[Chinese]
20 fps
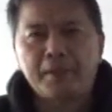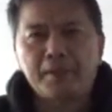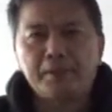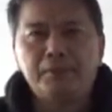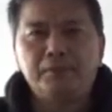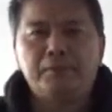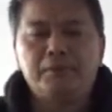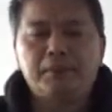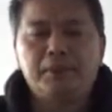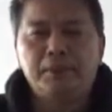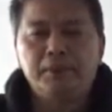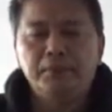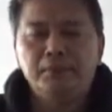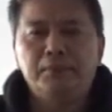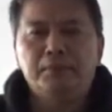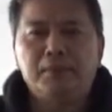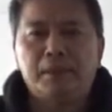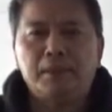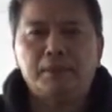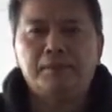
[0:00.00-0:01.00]
雾
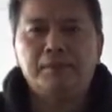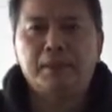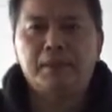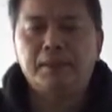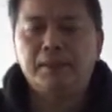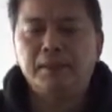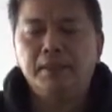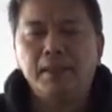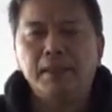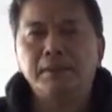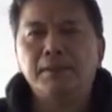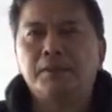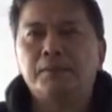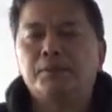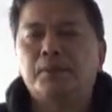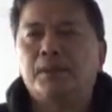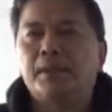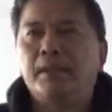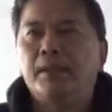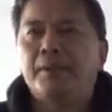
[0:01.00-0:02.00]
啊，过来了。那个小
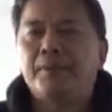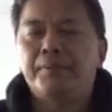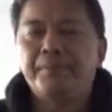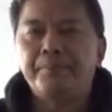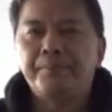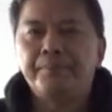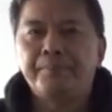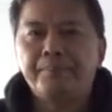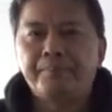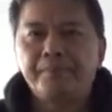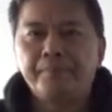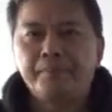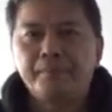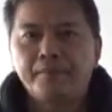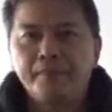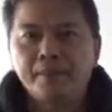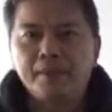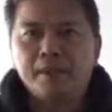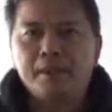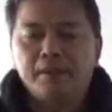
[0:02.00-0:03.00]
船呢？
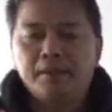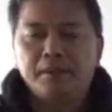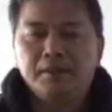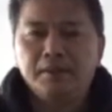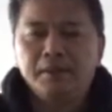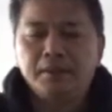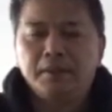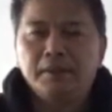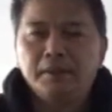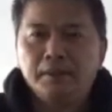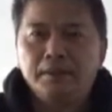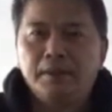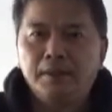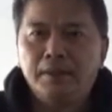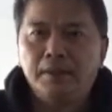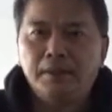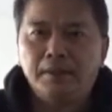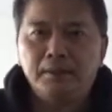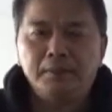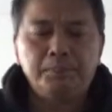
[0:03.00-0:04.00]

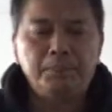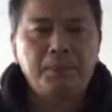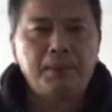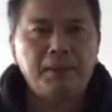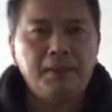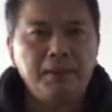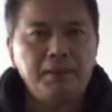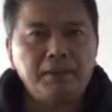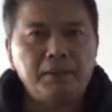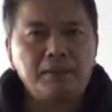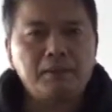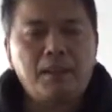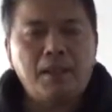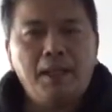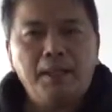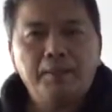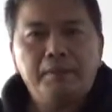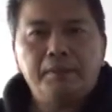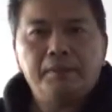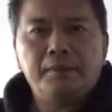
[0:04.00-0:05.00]
呃，本来呢要到
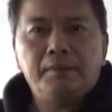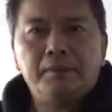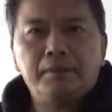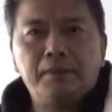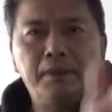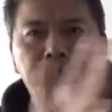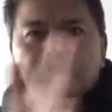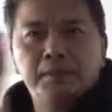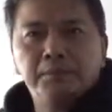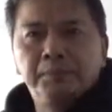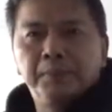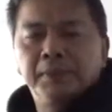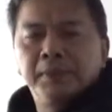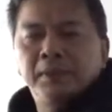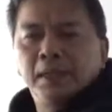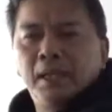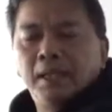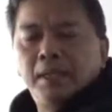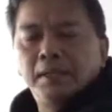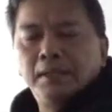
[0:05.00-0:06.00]
岸边
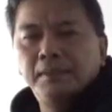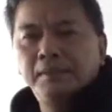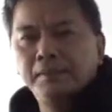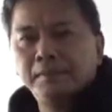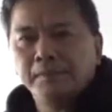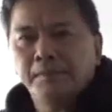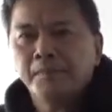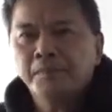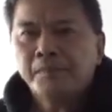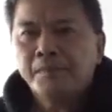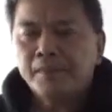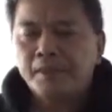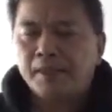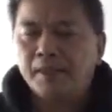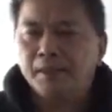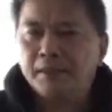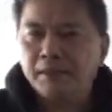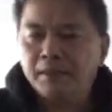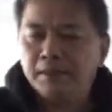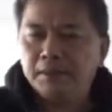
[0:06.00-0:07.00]
上，
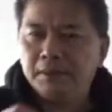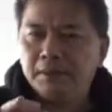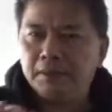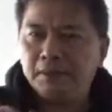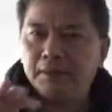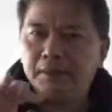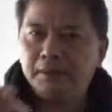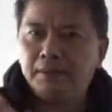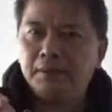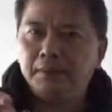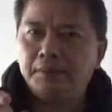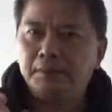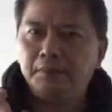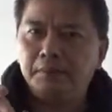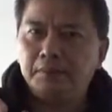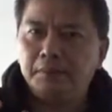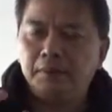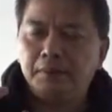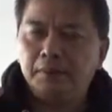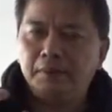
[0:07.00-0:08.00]
那些有
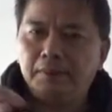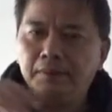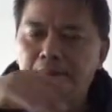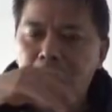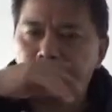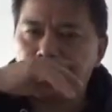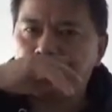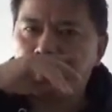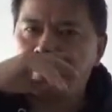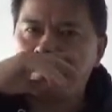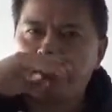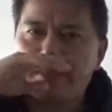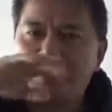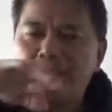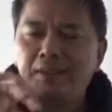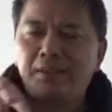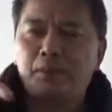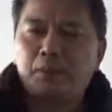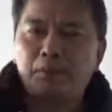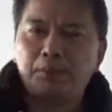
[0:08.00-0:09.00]
有一个
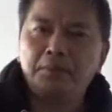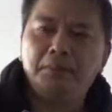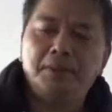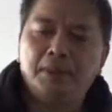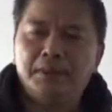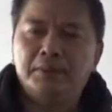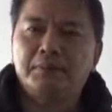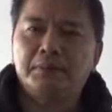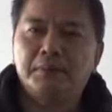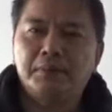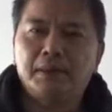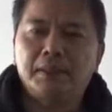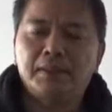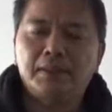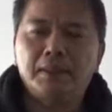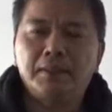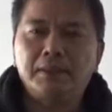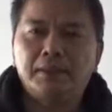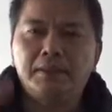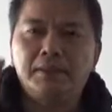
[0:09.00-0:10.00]
像桥洞一样的东西，
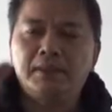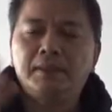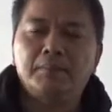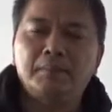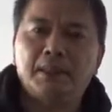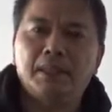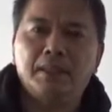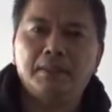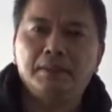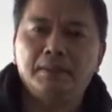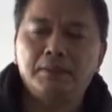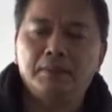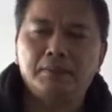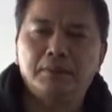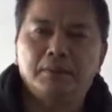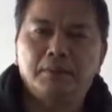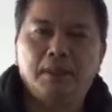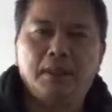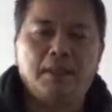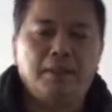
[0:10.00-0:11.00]
但是他现在没看到桥
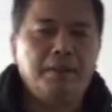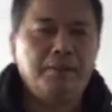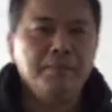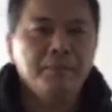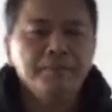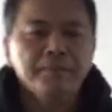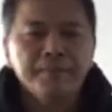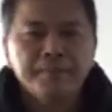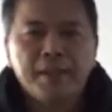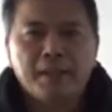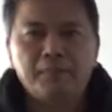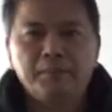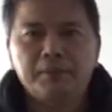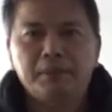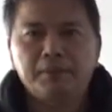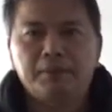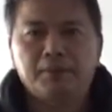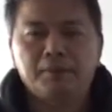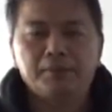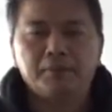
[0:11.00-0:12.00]
洞啊，还没
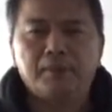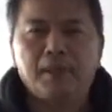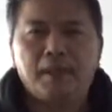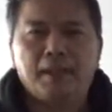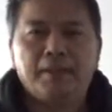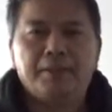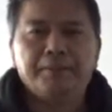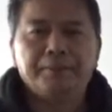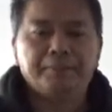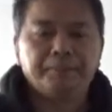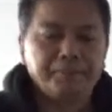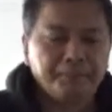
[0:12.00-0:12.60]
到桥洞啊。